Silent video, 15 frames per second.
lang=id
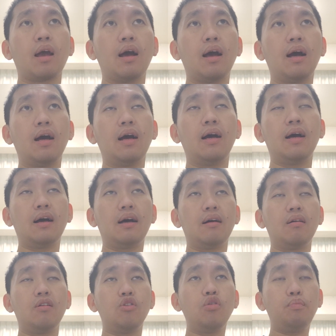
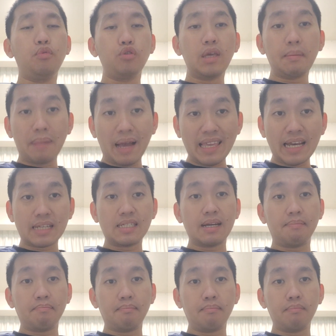uh, lu punya banyak
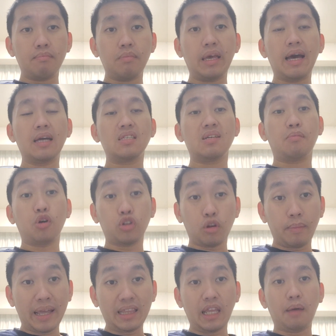jam ya jam
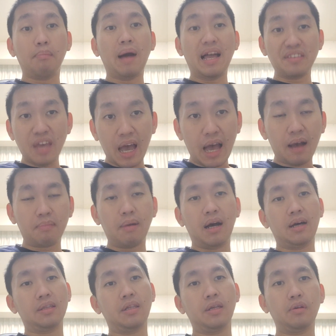otomatis banyak
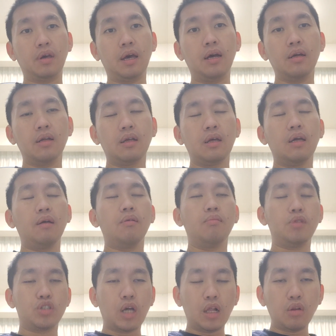banget gitu ya
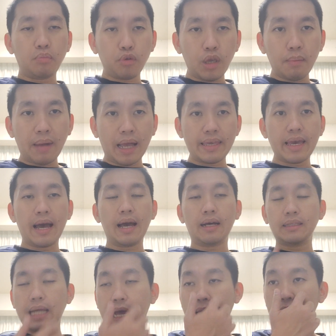misal lo punya
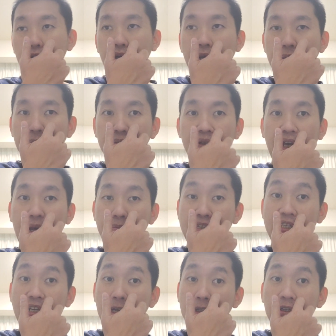banyak nah itu kan nggak
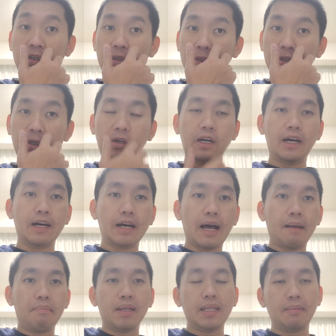bisa tuh lo uh, eh,
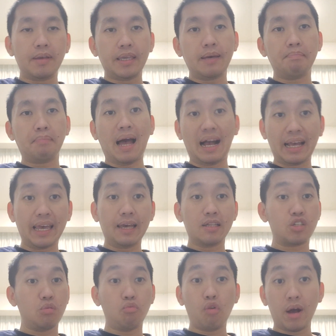apa namanya pakai
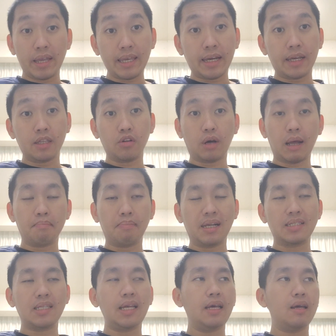semuanya gitu kan
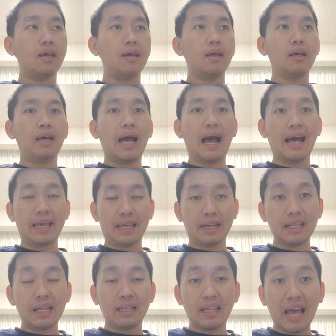pasti
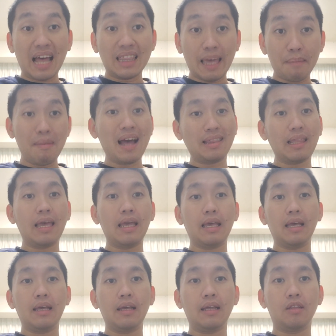akhirnya nanti ada yang
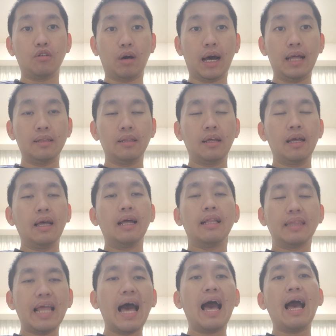mati gitu kan
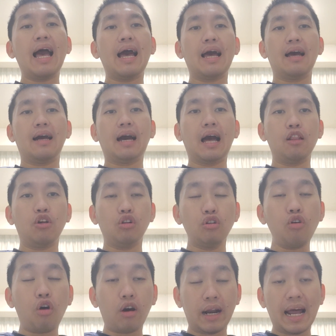nah kalau
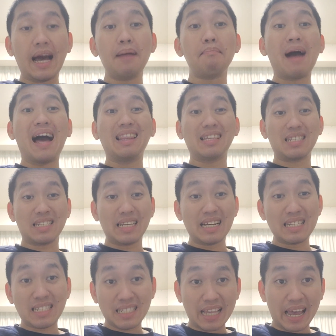lo orangnya males
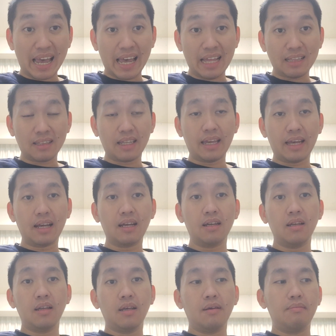ngeset
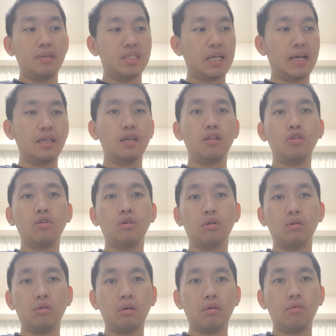ya misalnya
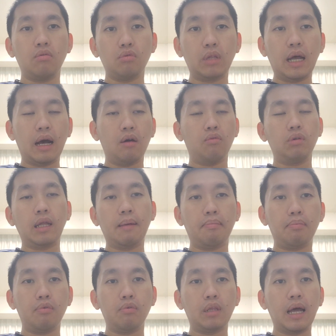lo udah
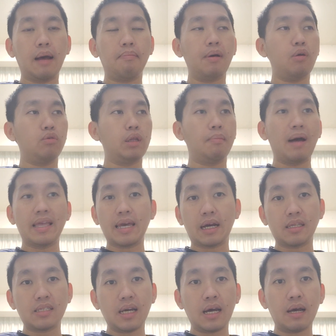udah udah apa udah
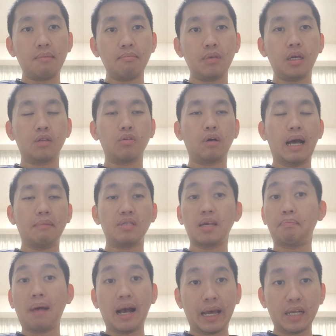banyak jam gitu nggak
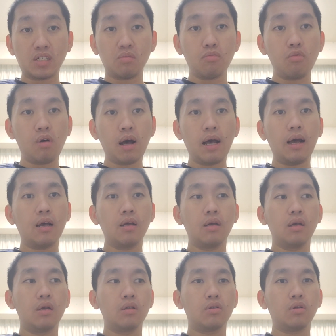bisa pakai semua
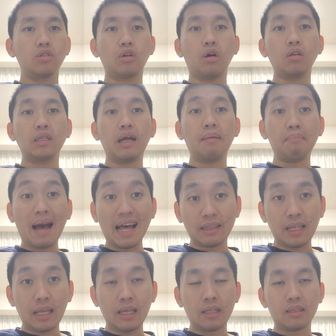terus tonton
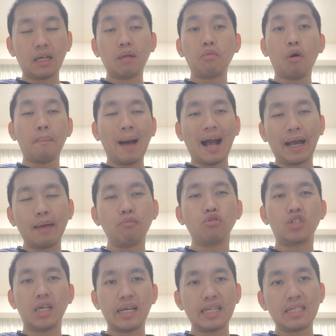mati ntar mau pakai
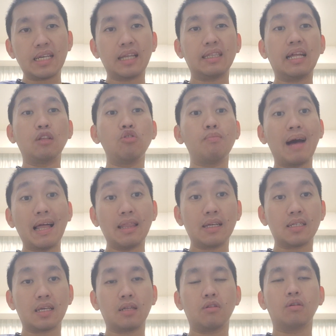mesti ngeset dan lu
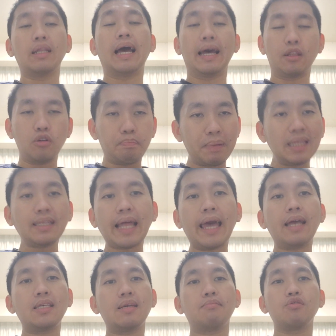males gitu nah itu
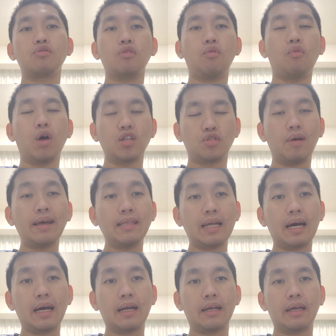penting jam watch
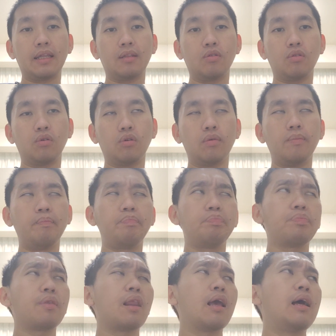winder gitu
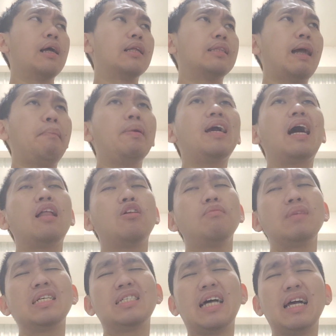tapi
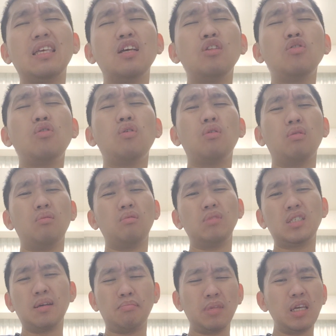kalau misalnya lu
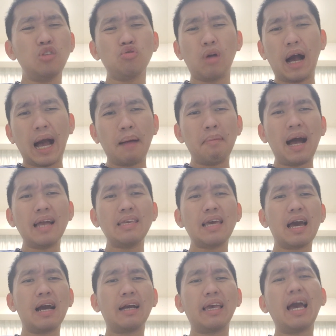jamnya juga nggak
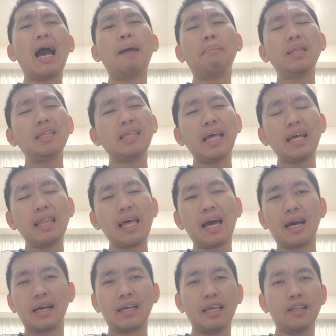banyak ya nggak penting
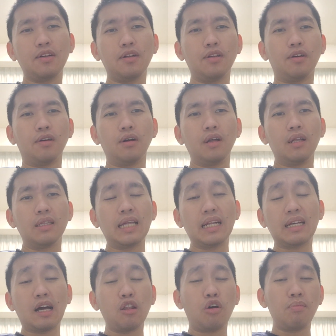lah gitu loh
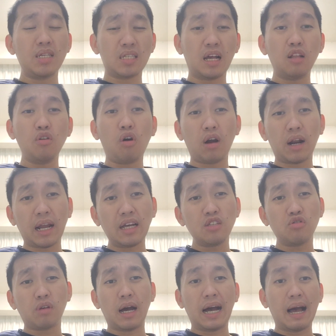dan kalau misal lo orangnya
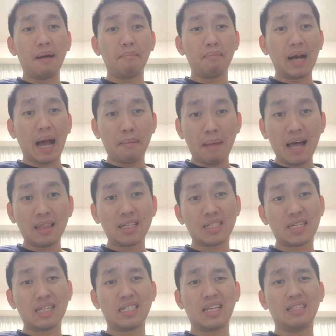juga nggak nggak males
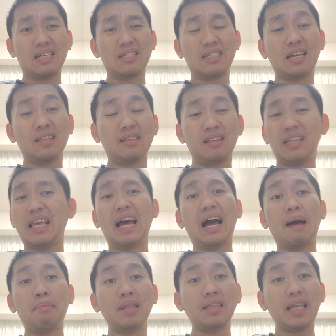ngeset ngeset ya
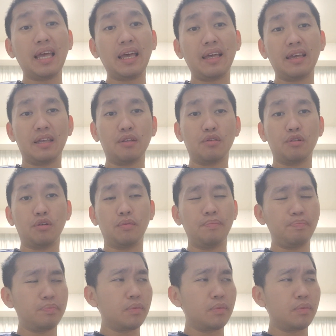nggak penting gitu loh